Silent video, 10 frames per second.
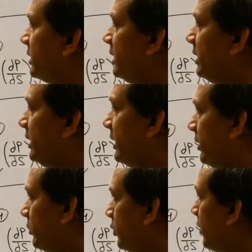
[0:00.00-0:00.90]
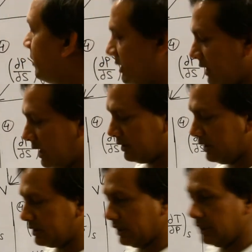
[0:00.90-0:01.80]
के को हम किस तरह से
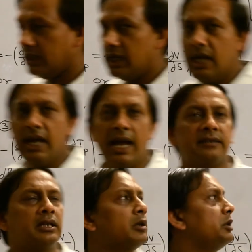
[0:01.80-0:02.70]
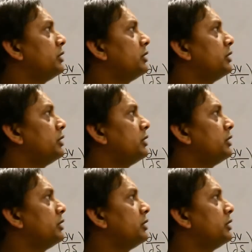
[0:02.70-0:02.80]
लिखते हैं ऐसा कोई